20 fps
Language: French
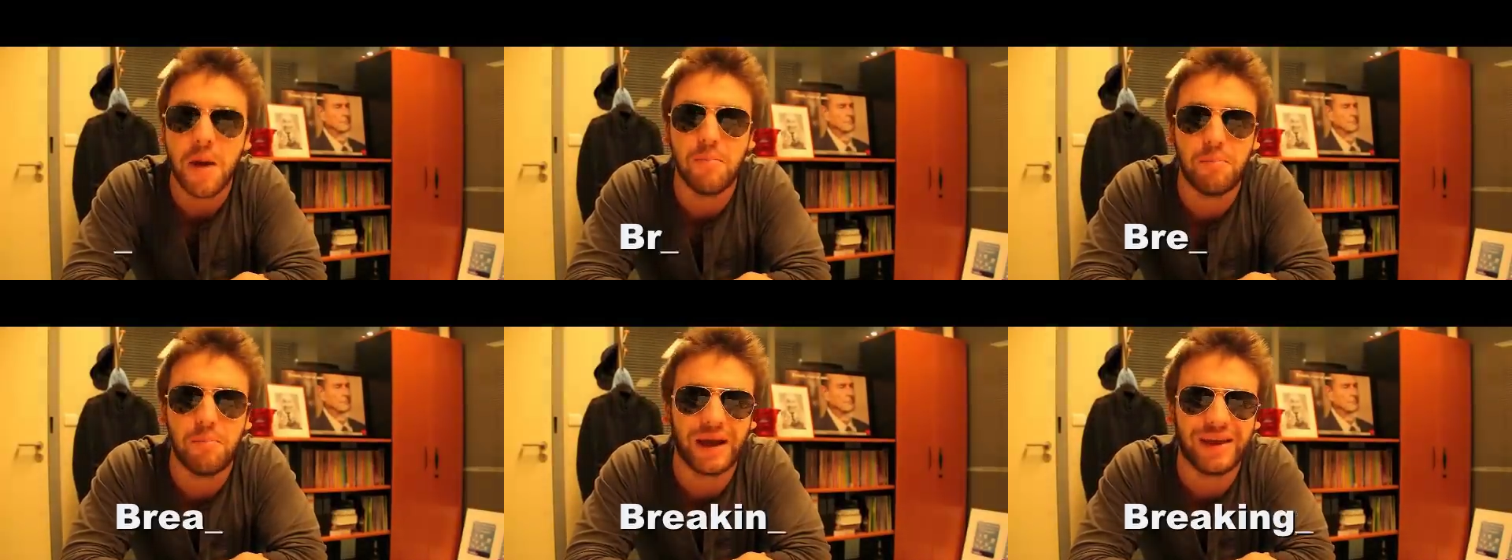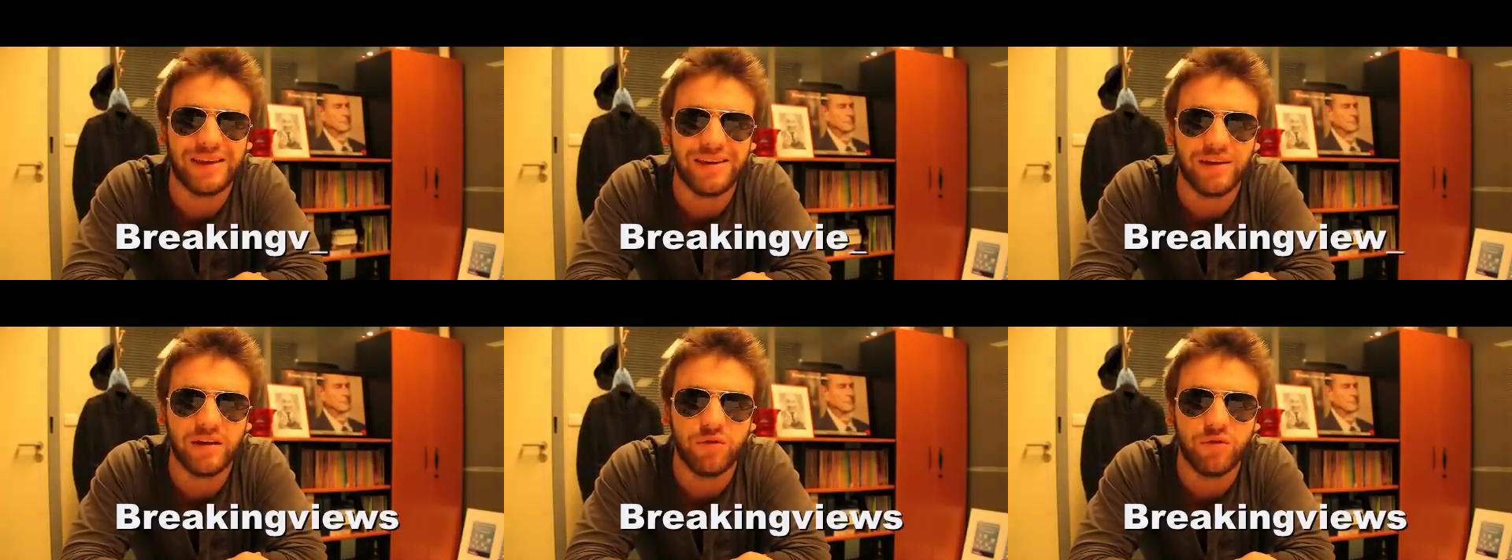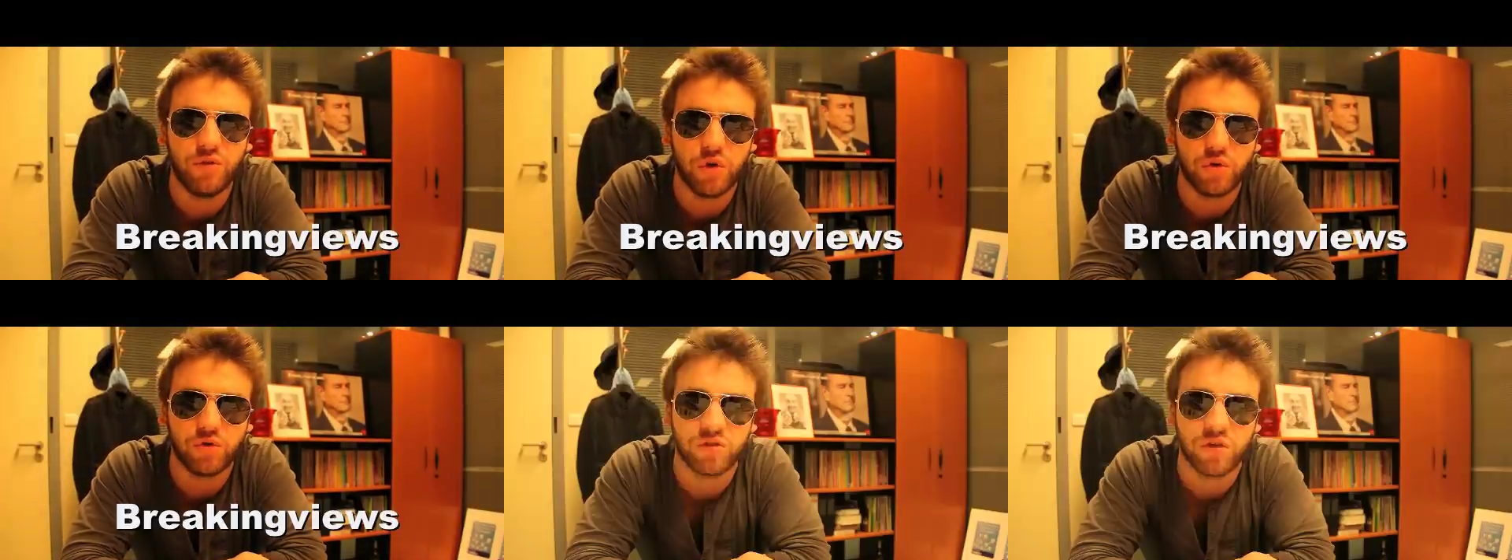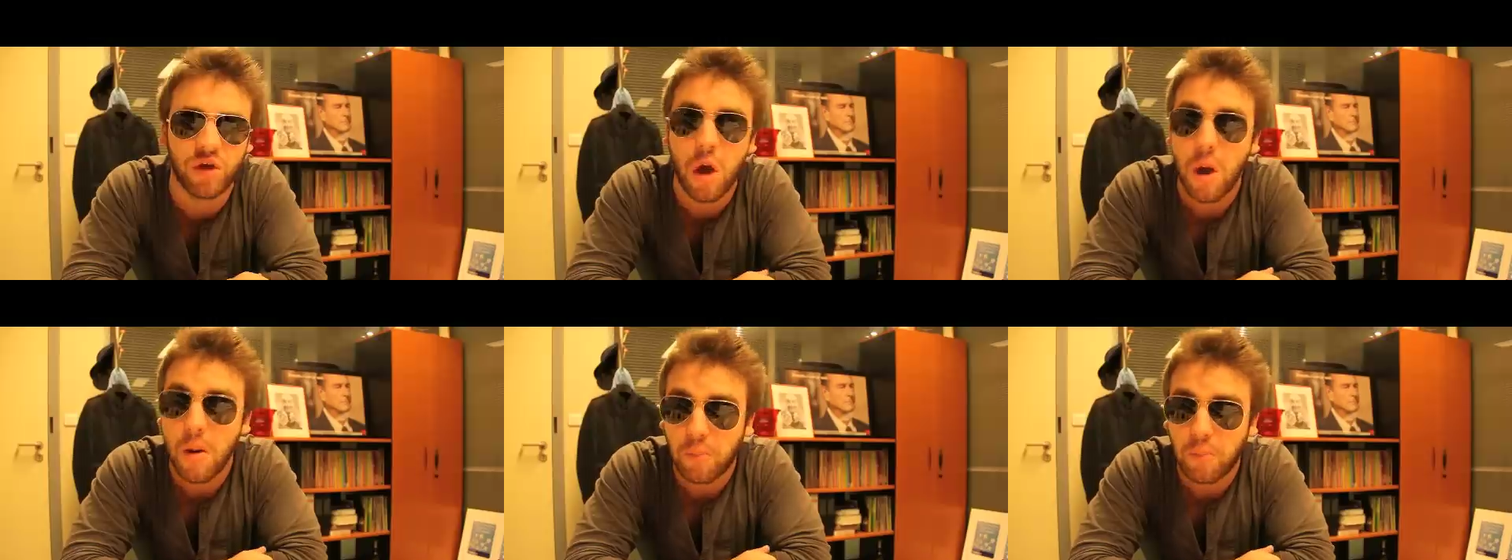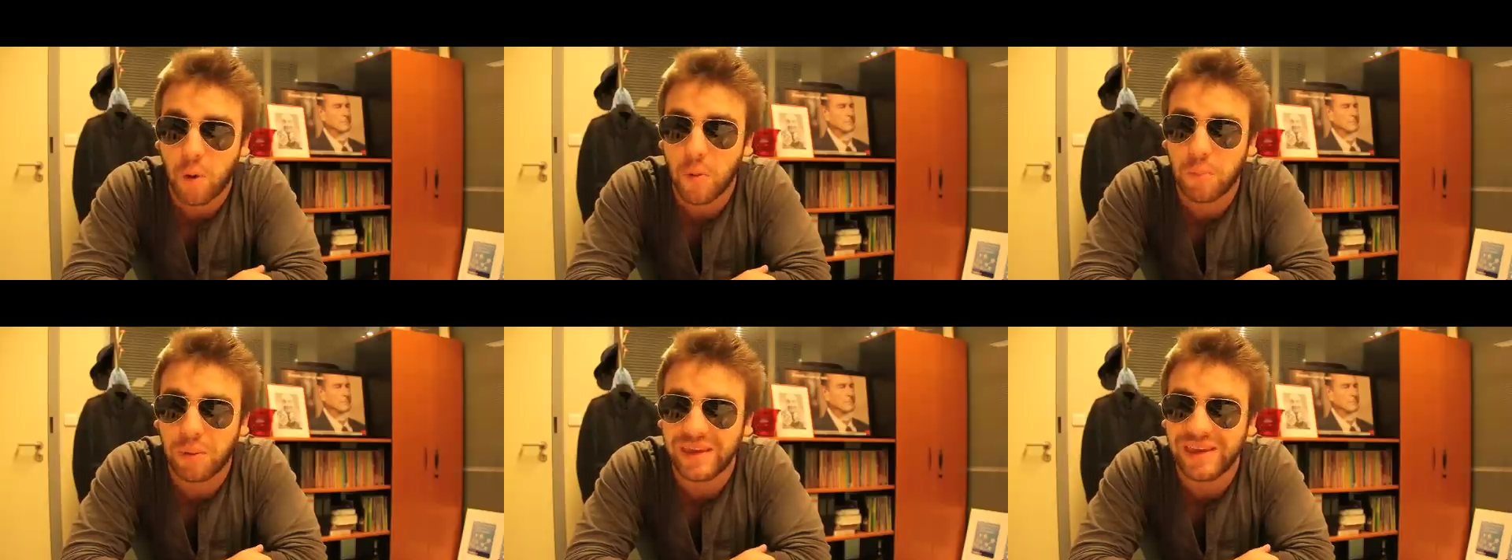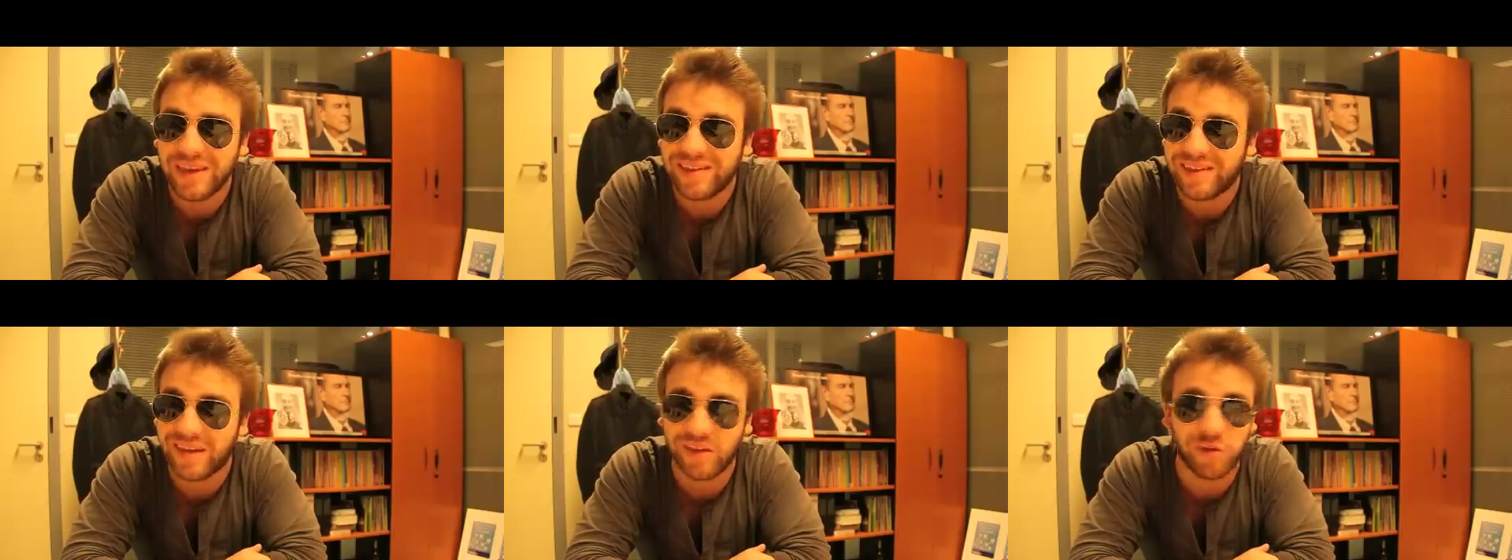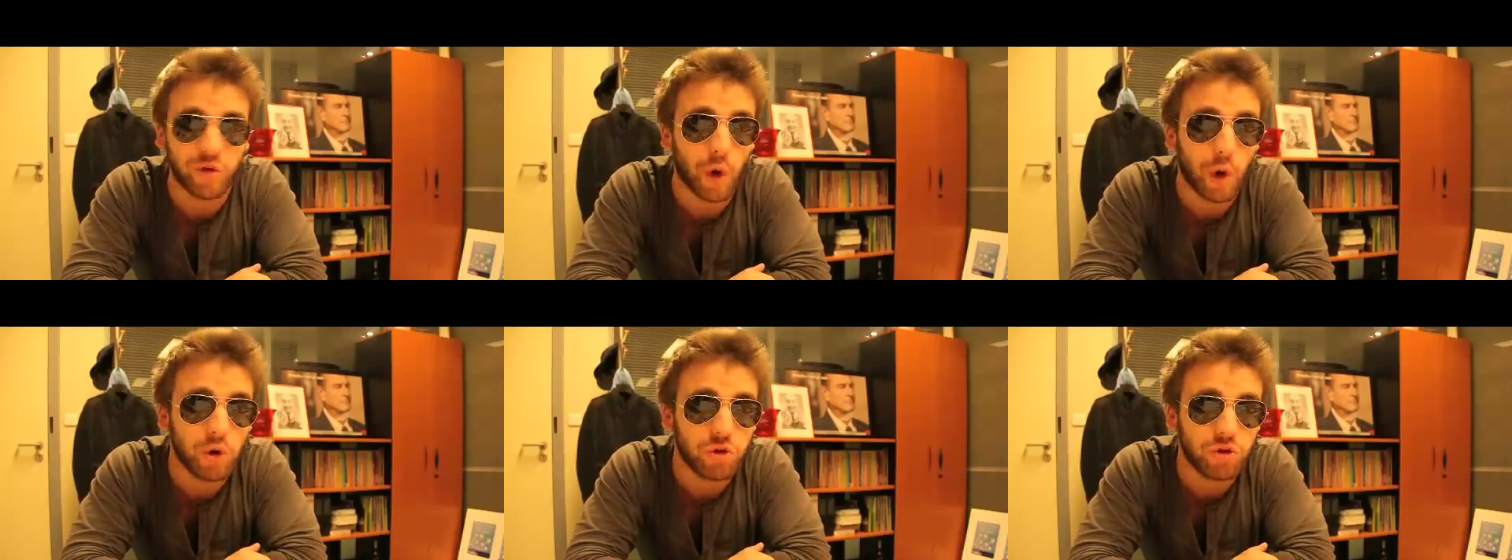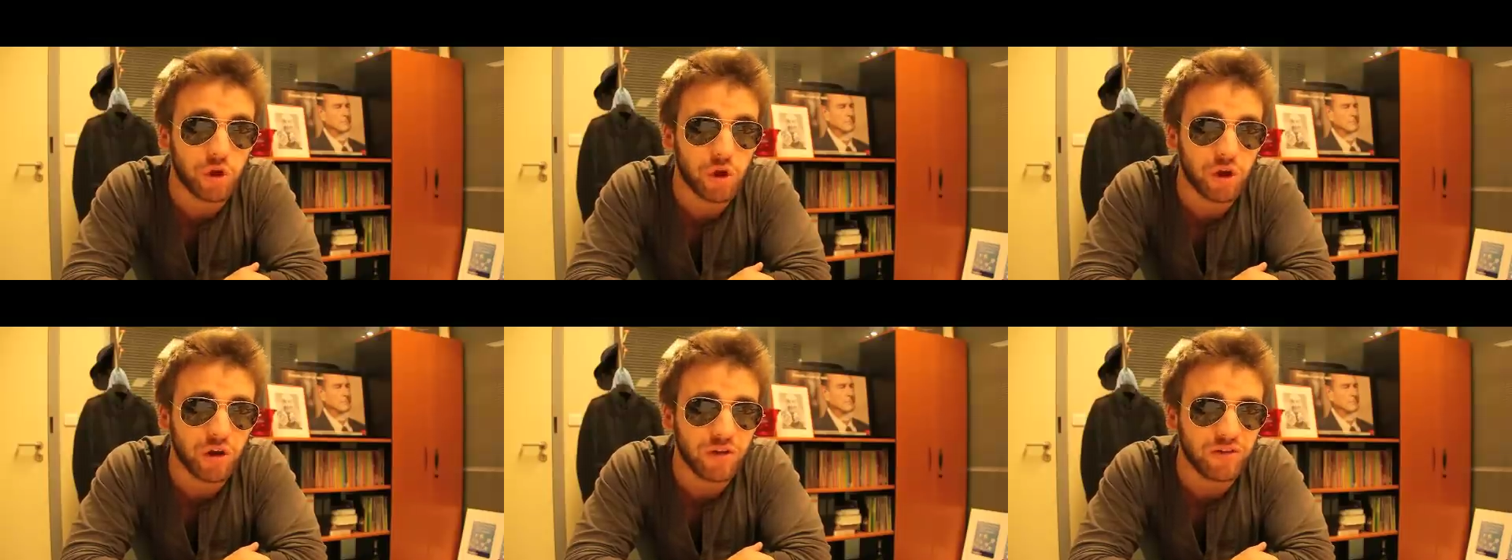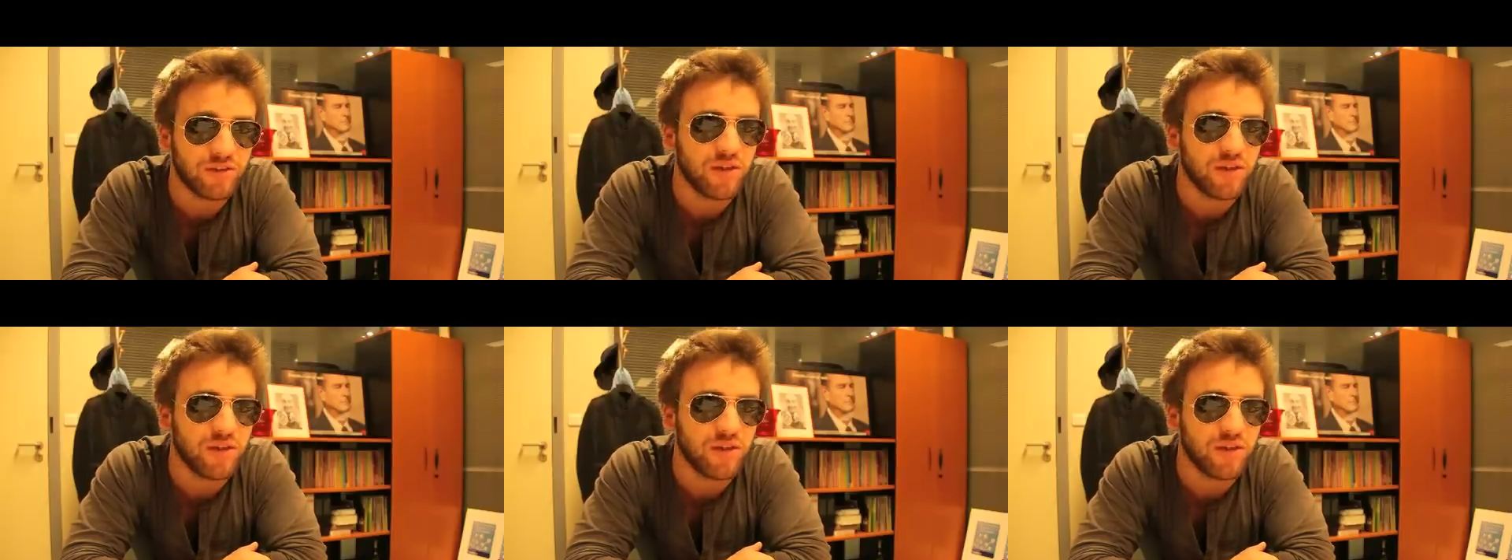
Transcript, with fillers: Breaking Views, propriété de Reuters